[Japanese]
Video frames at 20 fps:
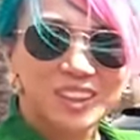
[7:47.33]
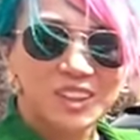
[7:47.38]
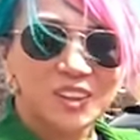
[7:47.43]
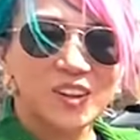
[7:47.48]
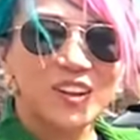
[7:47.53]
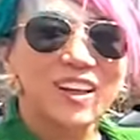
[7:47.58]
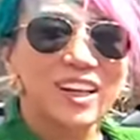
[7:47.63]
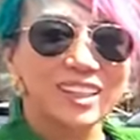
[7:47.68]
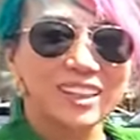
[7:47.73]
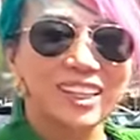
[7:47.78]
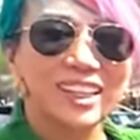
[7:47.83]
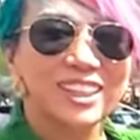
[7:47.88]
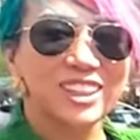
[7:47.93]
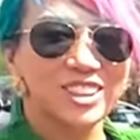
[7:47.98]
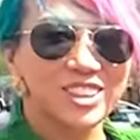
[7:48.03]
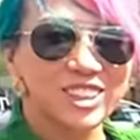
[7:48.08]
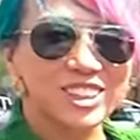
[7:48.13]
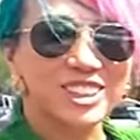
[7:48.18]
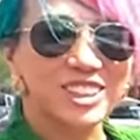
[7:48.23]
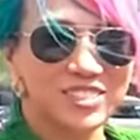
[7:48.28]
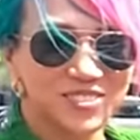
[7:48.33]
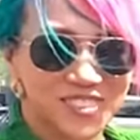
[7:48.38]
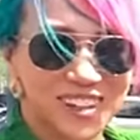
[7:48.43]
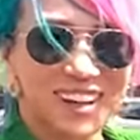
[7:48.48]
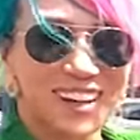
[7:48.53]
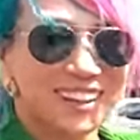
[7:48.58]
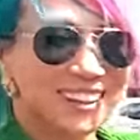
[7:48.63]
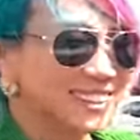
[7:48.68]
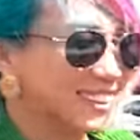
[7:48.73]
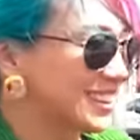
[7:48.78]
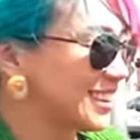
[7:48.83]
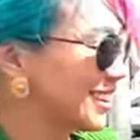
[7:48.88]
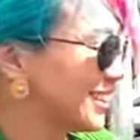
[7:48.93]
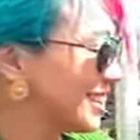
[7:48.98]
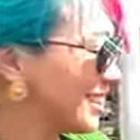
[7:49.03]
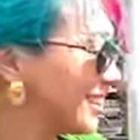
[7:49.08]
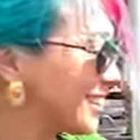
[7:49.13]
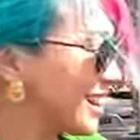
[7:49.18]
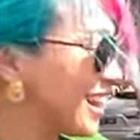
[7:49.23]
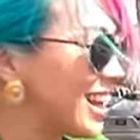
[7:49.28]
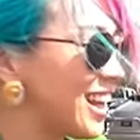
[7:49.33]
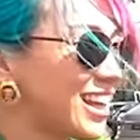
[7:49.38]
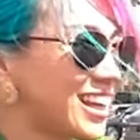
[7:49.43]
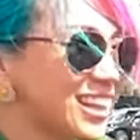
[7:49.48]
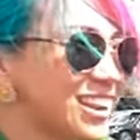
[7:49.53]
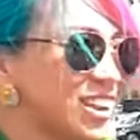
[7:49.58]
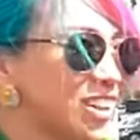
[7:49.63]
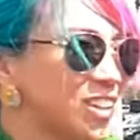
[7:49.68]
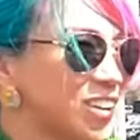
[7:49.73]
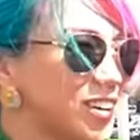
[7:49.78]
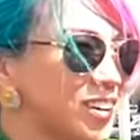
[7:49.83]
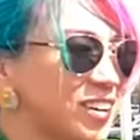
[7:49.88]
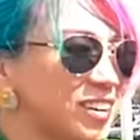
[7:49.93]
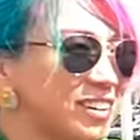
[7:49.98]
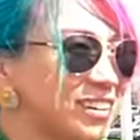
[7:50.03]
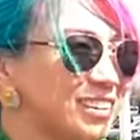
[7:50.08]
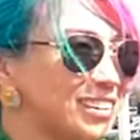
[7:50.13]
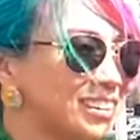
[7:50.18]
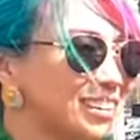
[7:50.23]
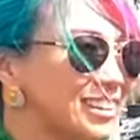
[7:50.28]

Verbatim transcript: これあたいの車えっ、ー、と